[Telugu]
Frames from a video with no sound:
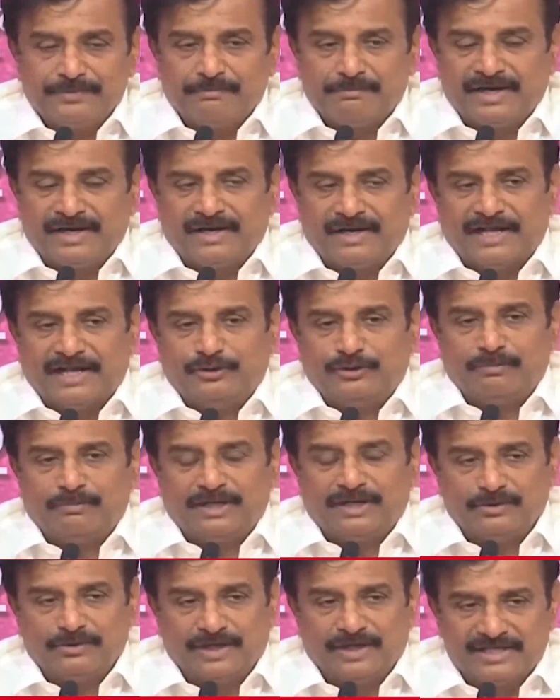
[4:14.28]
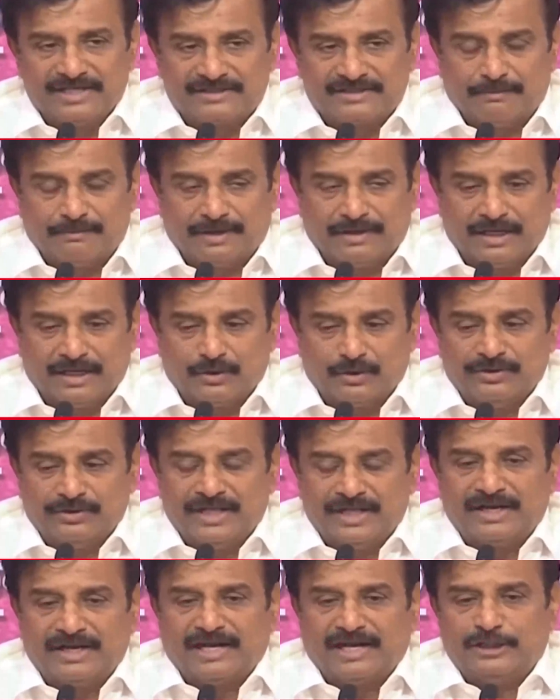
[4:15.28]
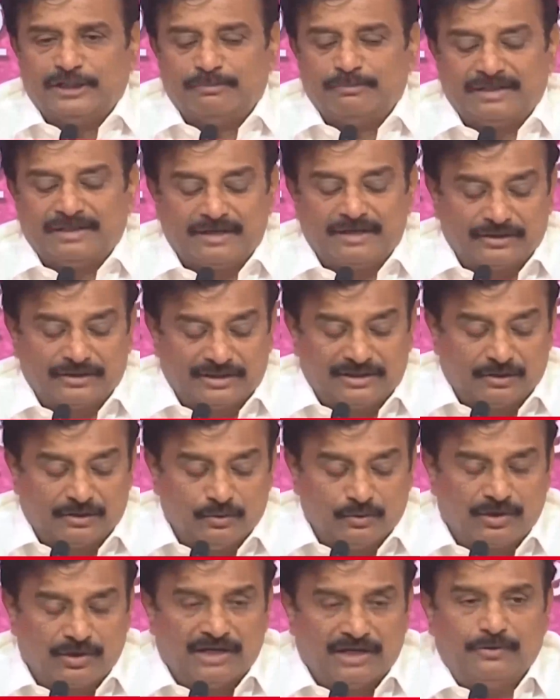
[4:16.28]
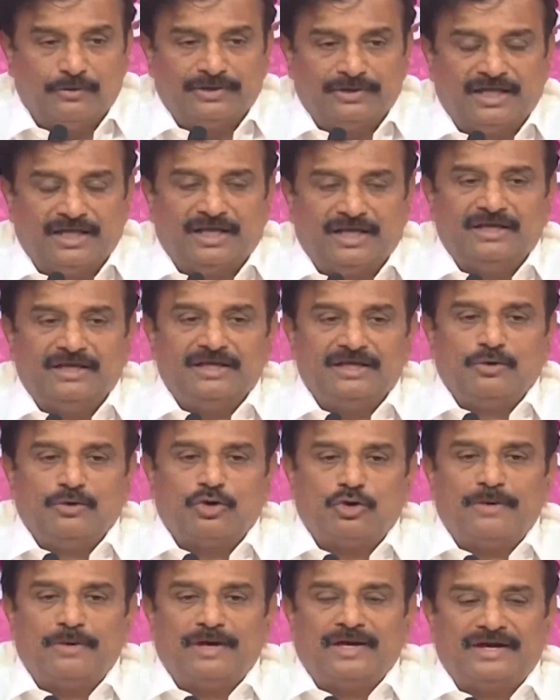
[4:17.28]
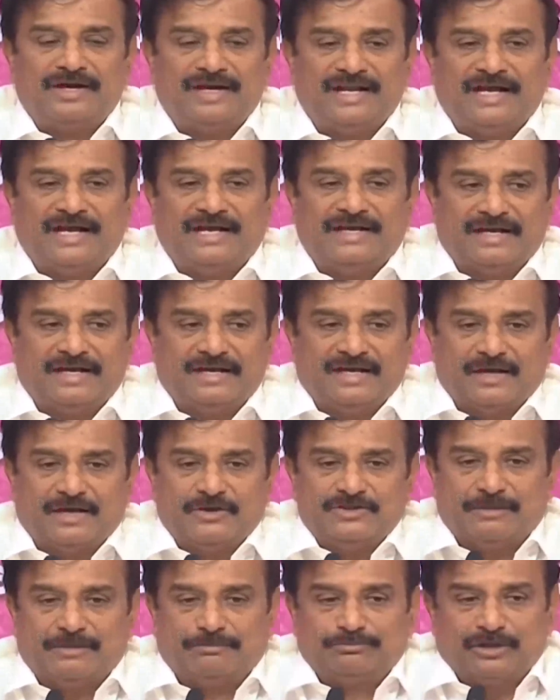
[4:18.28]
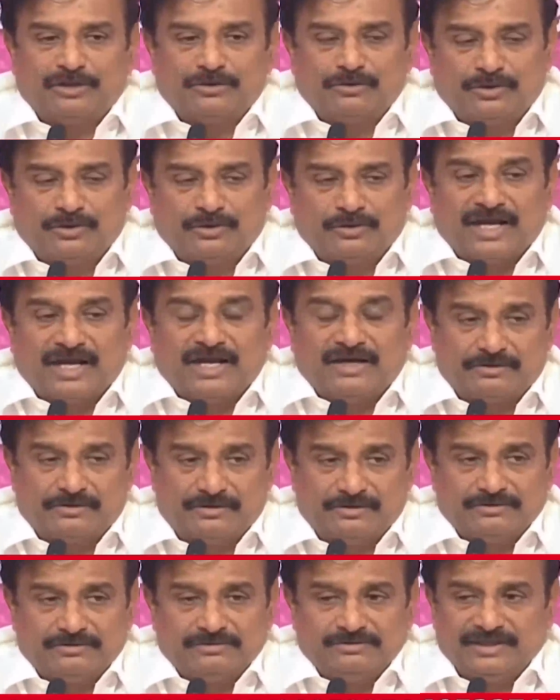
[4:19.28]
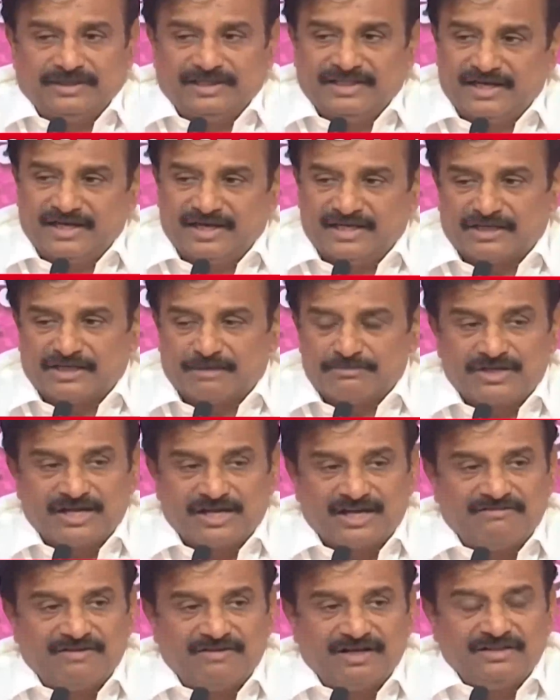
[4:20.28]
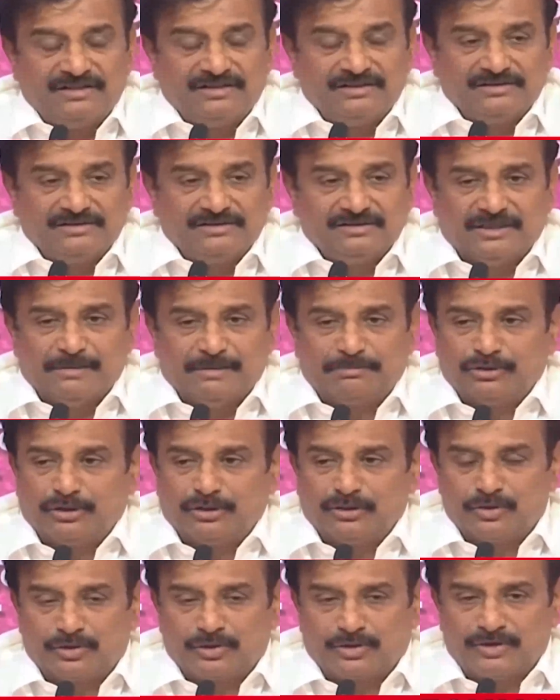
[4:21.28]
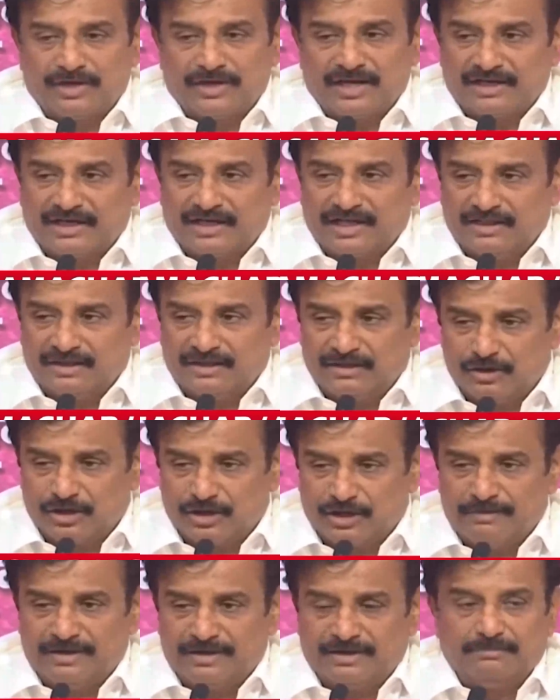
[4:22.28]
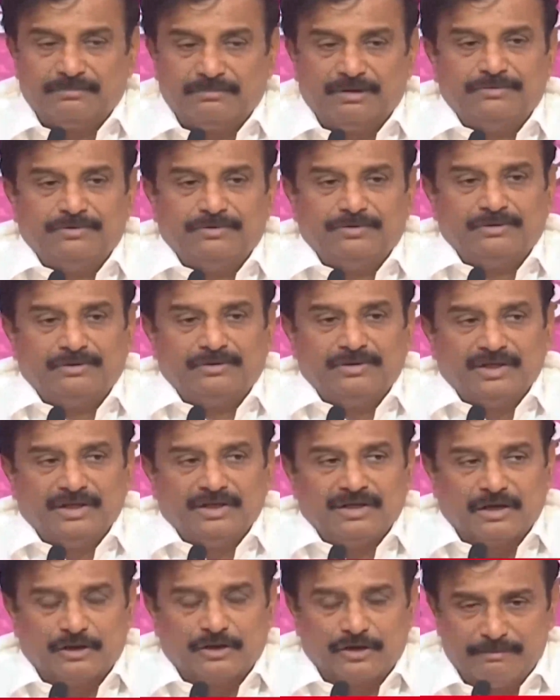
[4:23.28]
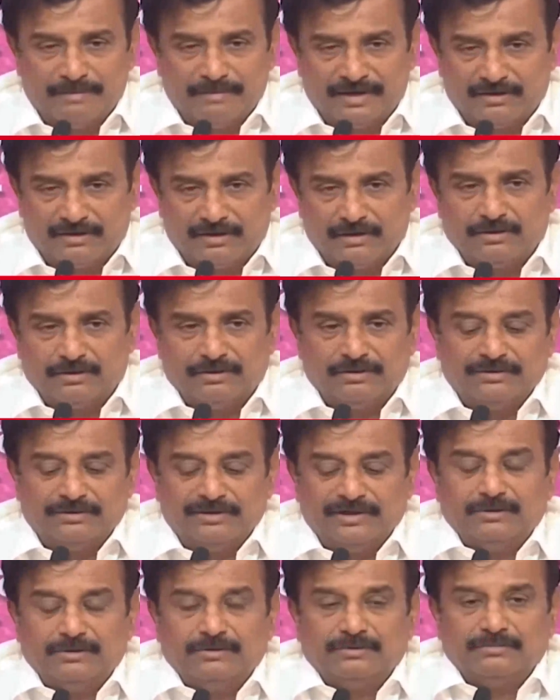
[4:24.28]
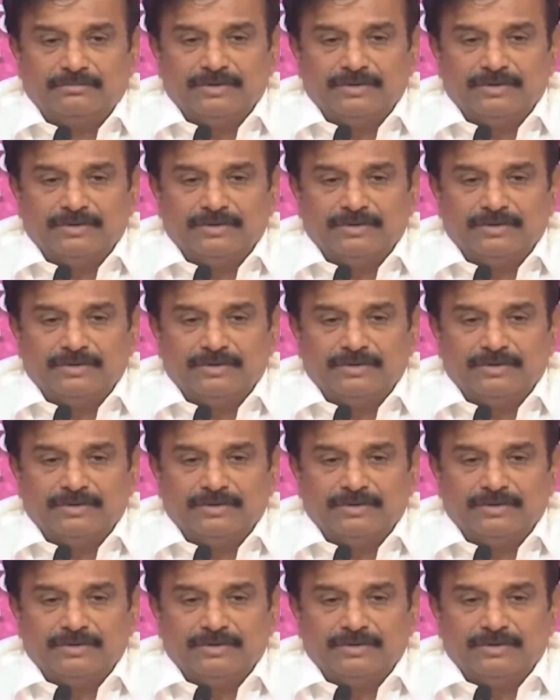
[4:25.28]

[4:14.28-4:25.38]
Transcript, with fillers: మరి రైతు బంధు వేస్తామన్నారు నిన్న రైతు బంధు అడితే ఒక ఊర్లో పోతే కోమటిరెడ్డి వెంకటరెడ్డి గారు చెప్తాడు కొట్టురే అంటుండు ఇదేనా సంస్కారం వల్ల చెప్తాడు కొట్టుకోవడానికే నేను గవర్నమెంట్ మేము గవర్నమెంట్లో నిన్ను